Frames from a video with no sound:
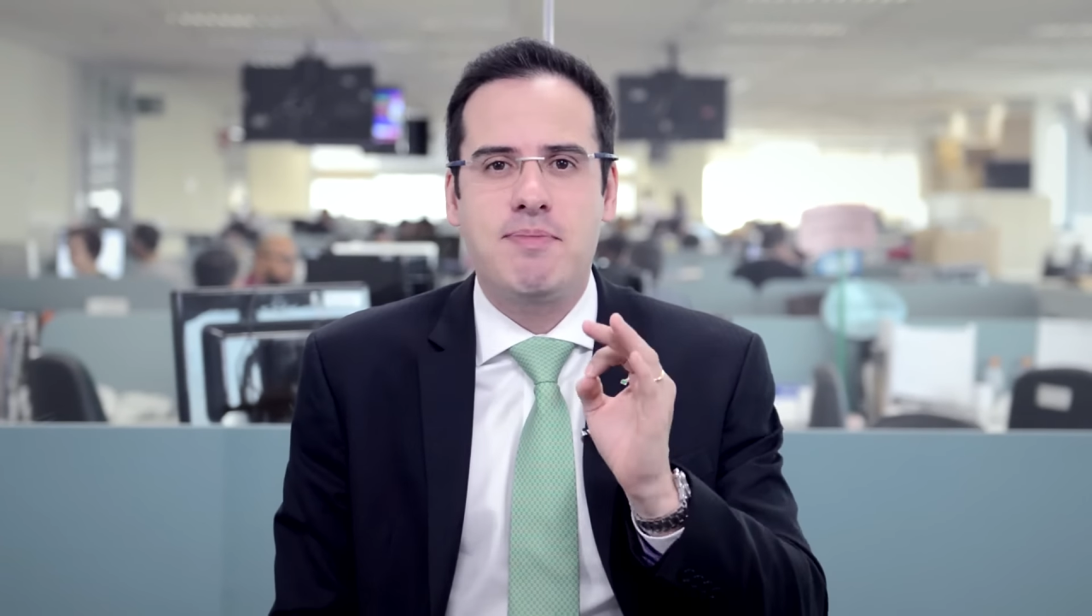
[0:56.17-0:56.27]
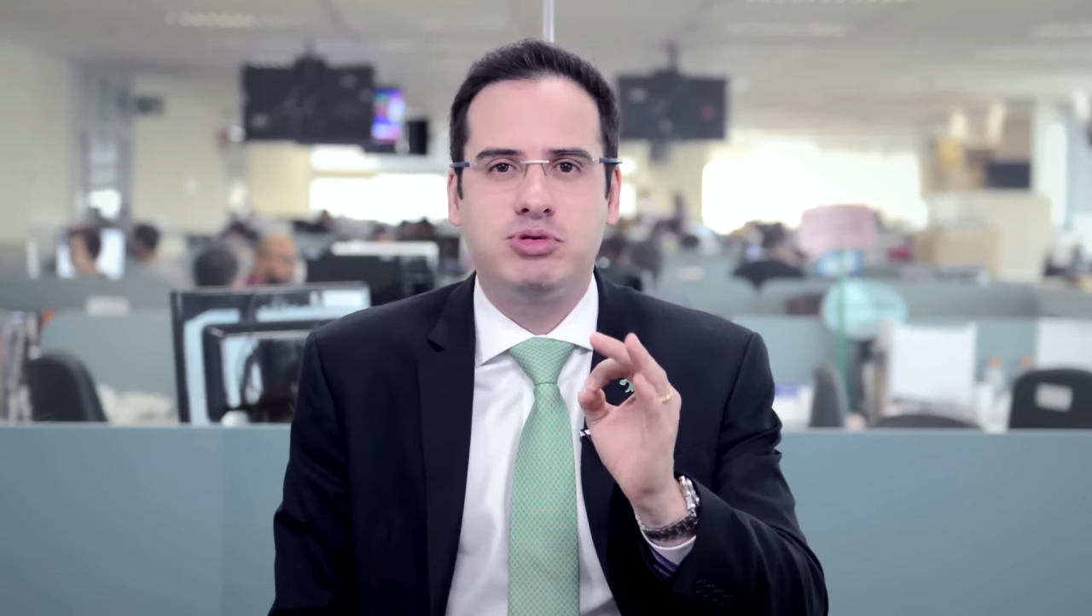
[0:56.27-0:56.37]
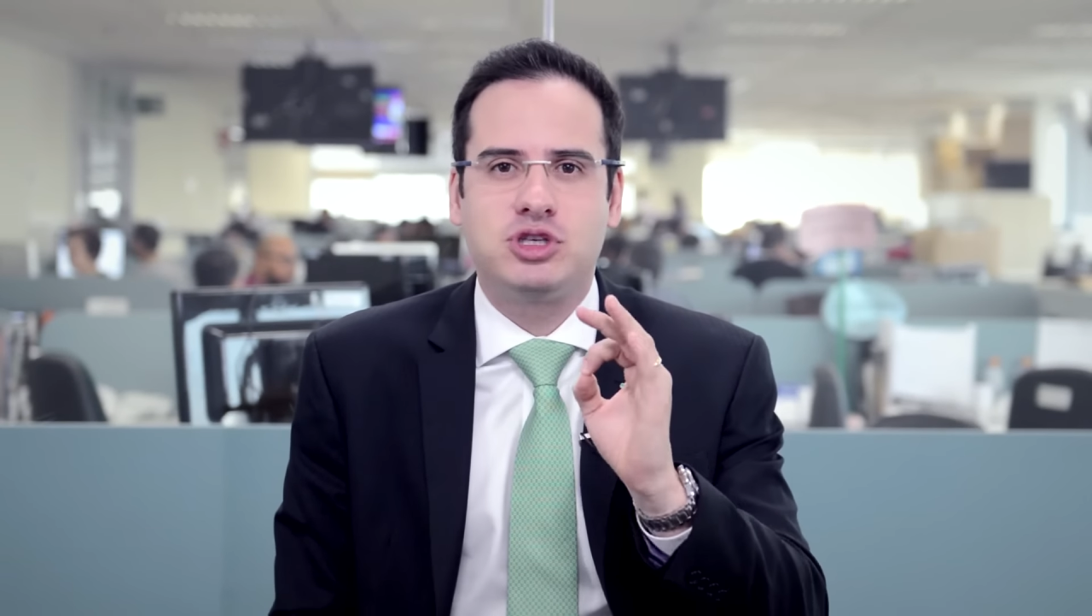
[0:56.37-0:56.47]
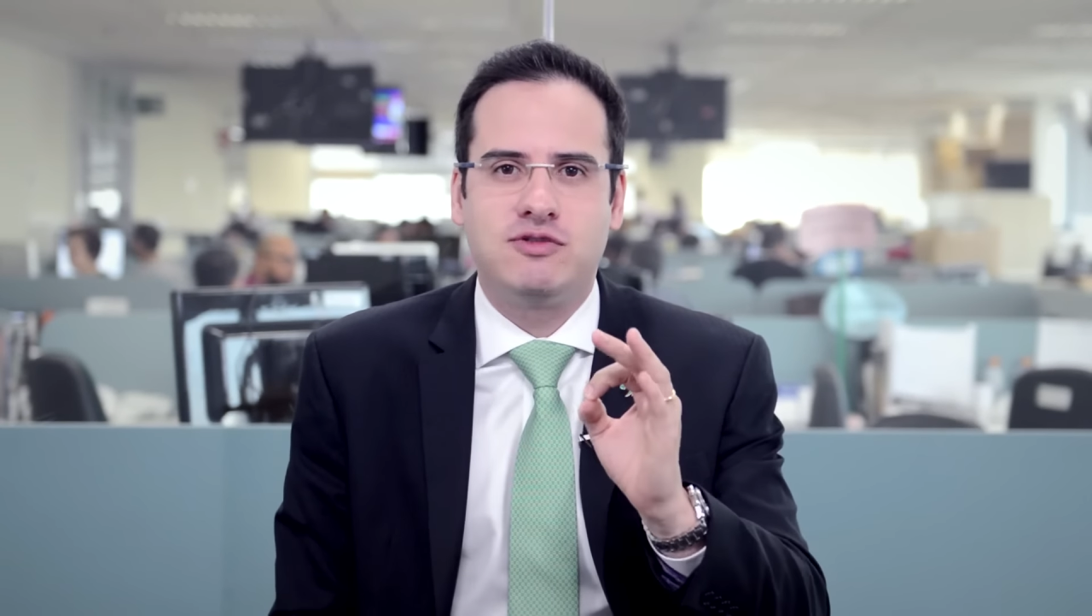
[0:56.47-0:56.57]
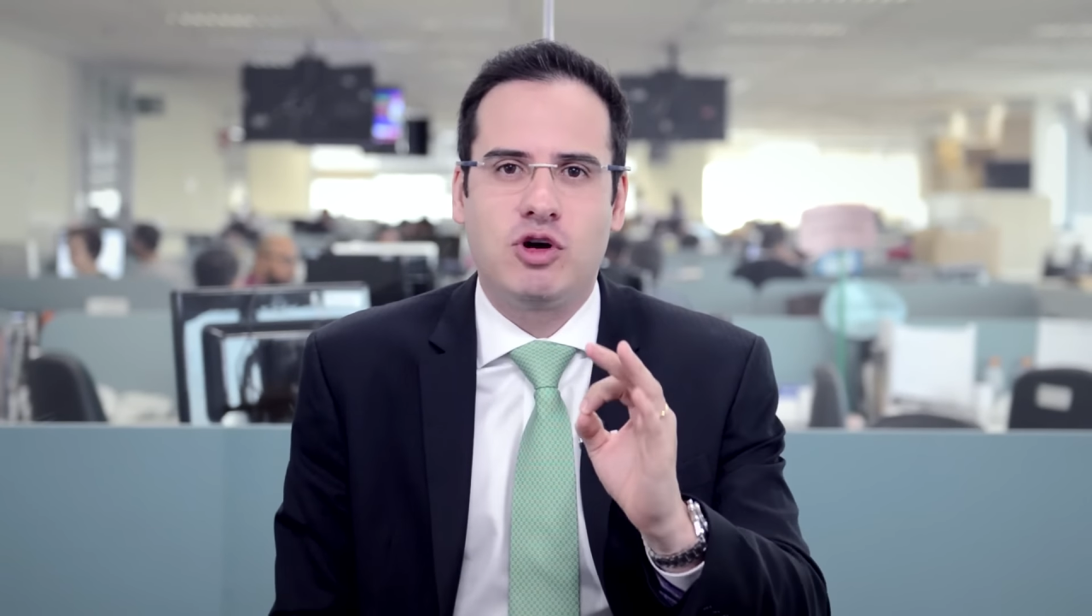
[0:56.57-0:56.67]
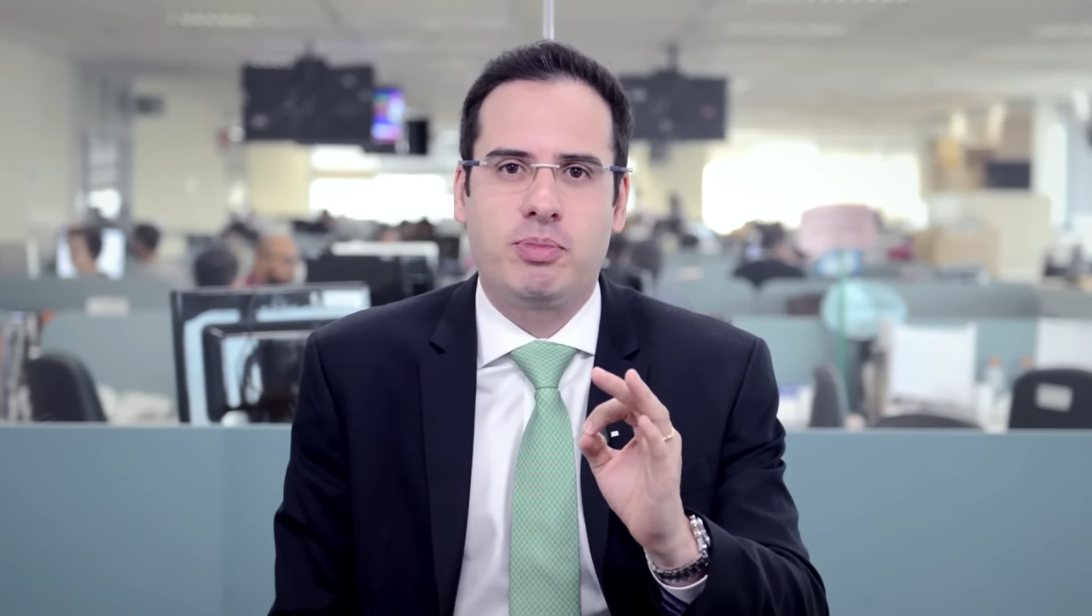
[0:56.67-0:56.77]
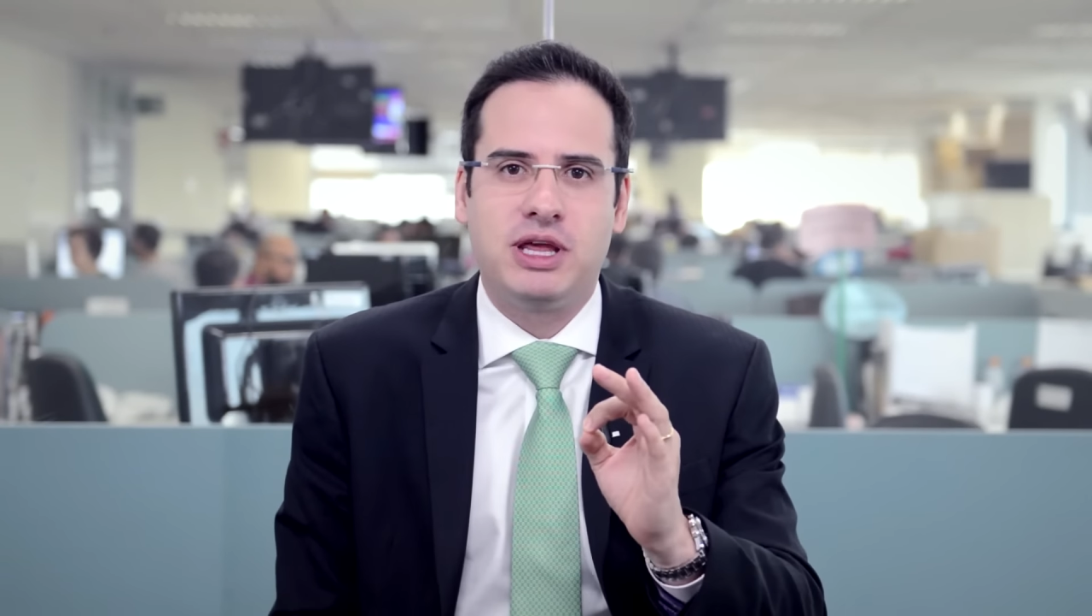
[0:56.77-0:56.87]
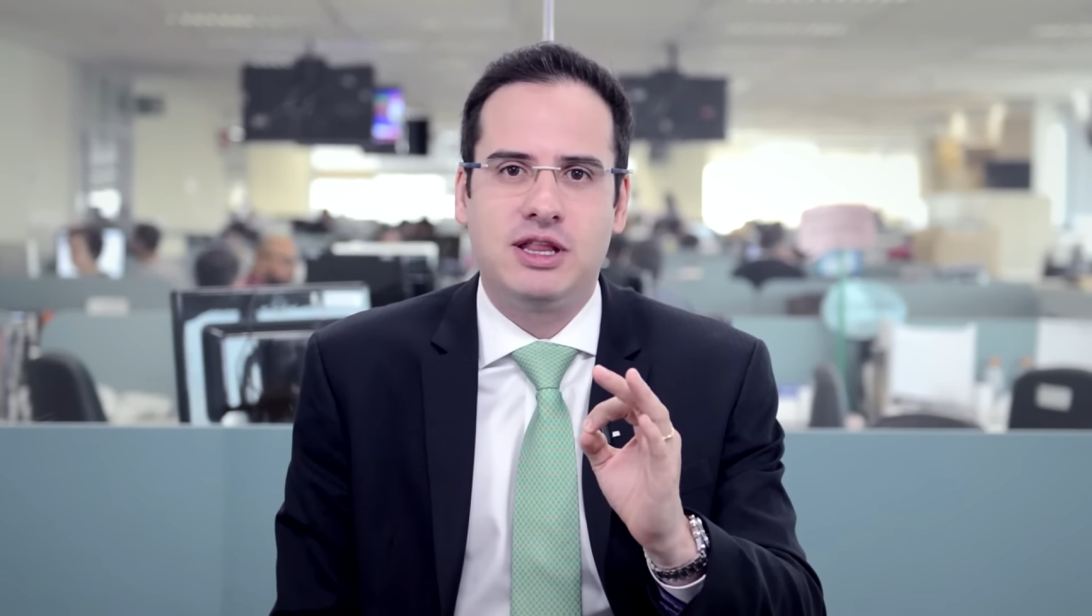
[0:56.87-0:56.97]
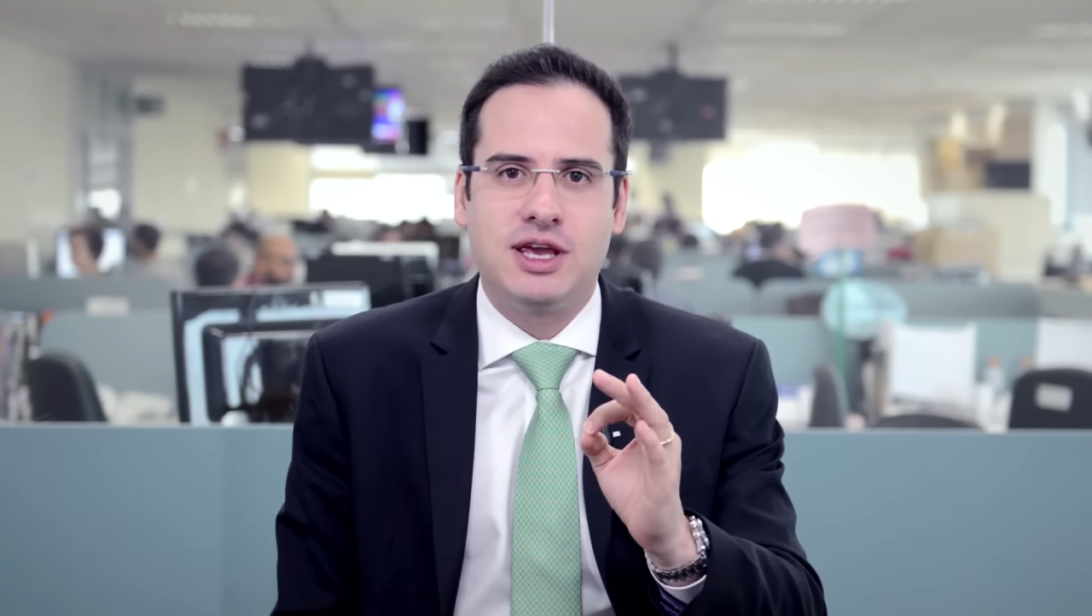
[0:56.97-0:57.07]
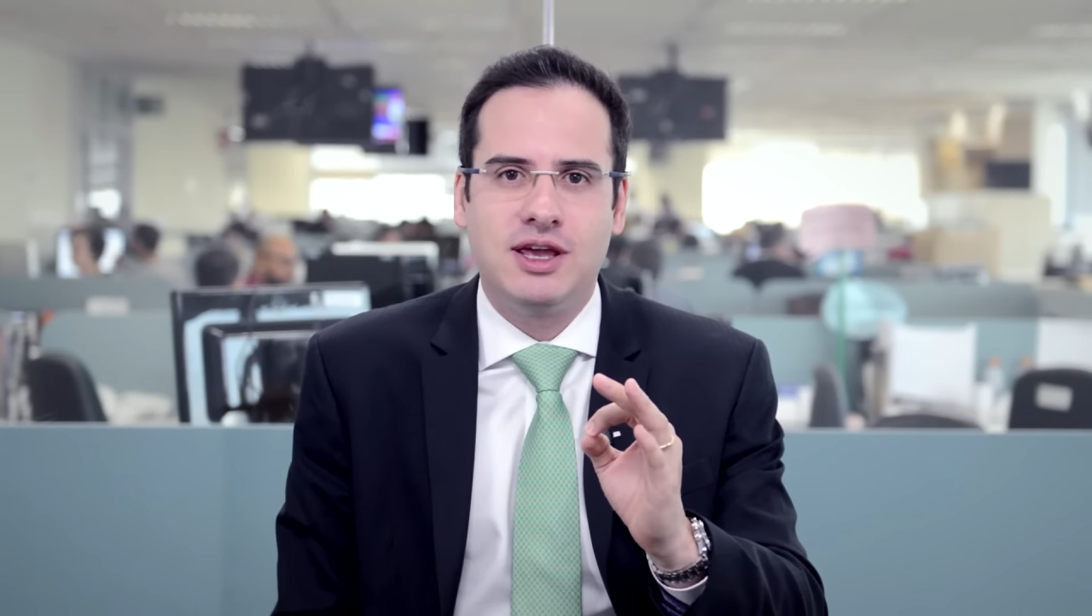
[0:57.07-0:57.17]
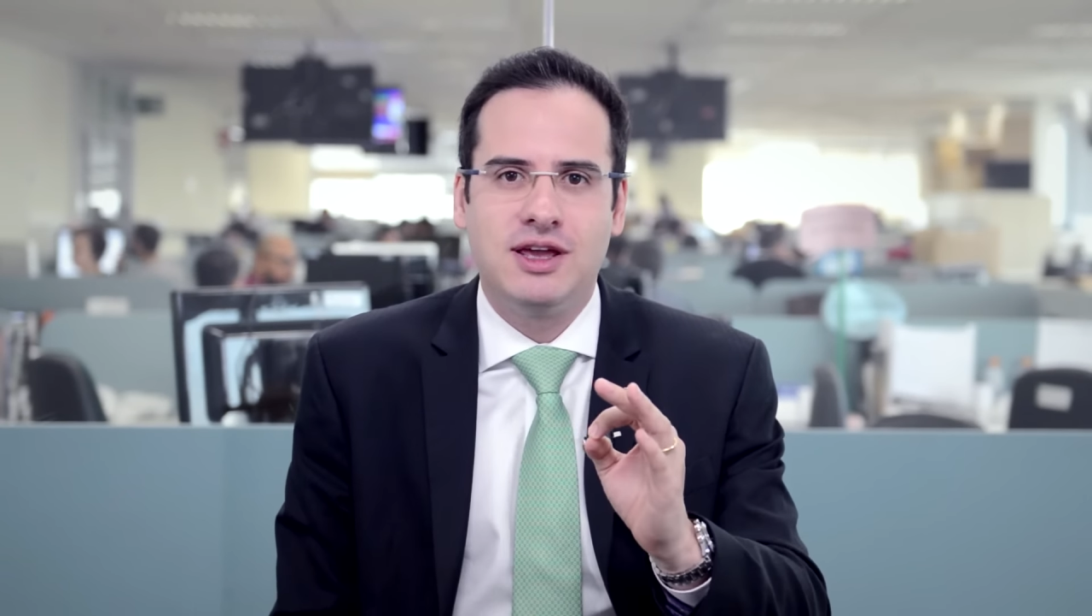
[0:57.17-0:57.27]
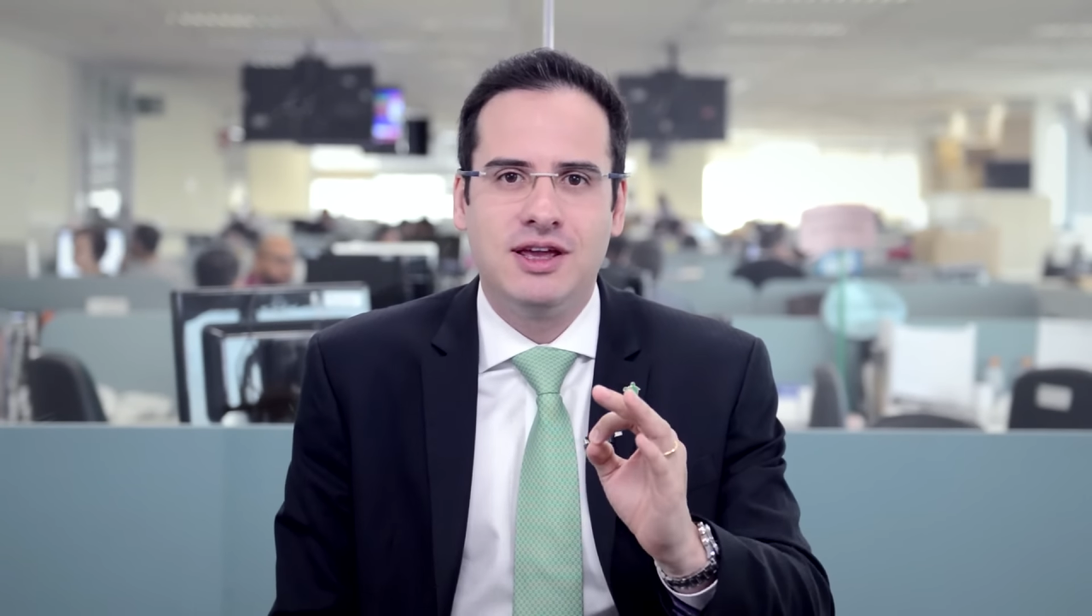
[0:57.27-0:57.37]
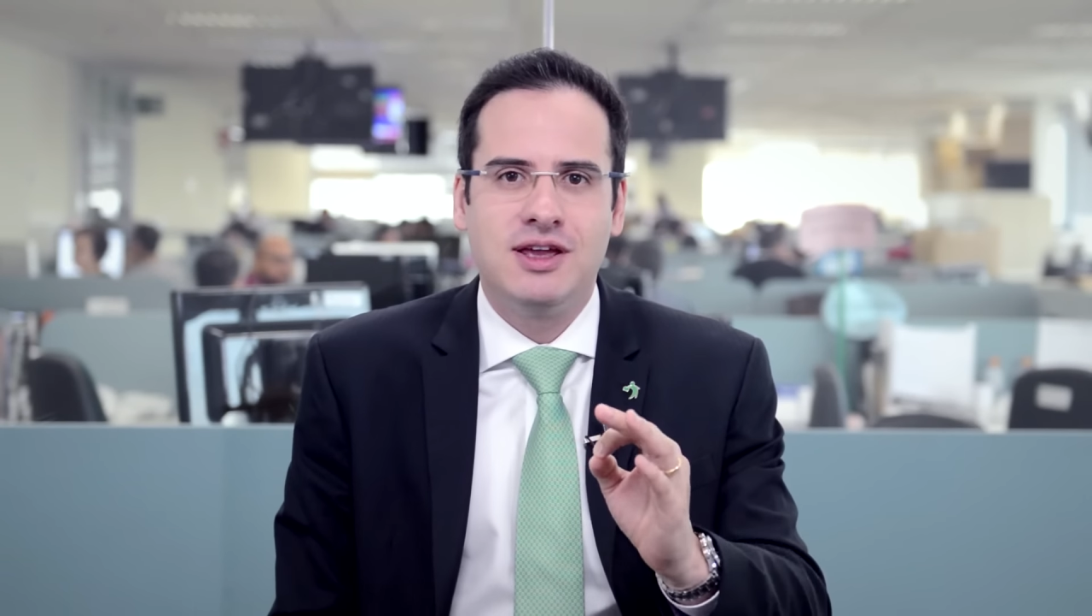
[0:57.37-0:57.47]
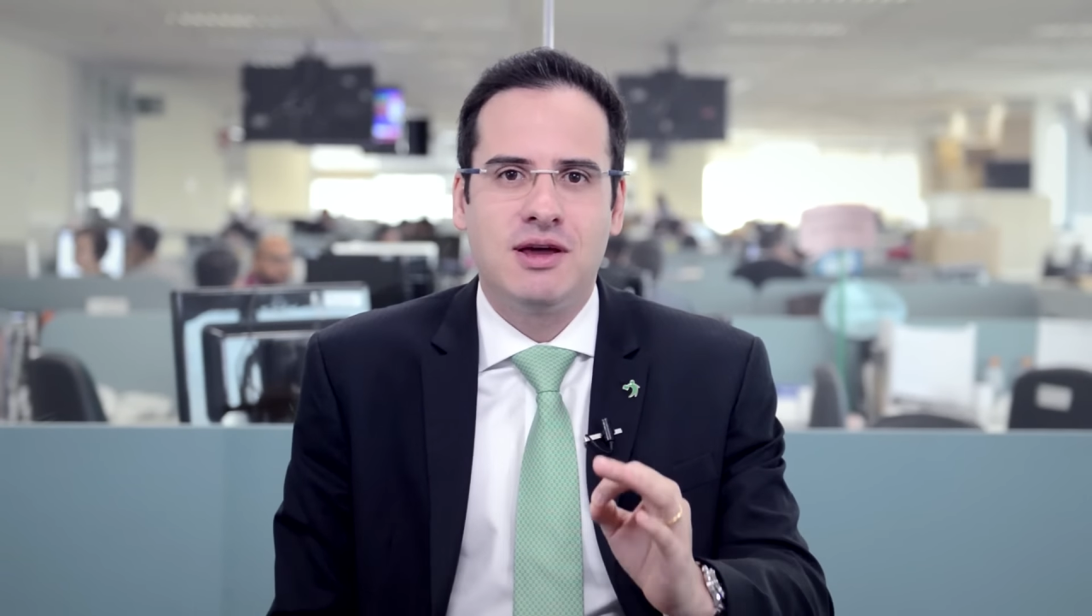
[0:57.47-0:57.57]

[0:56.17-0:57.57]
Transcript: é possível aprender.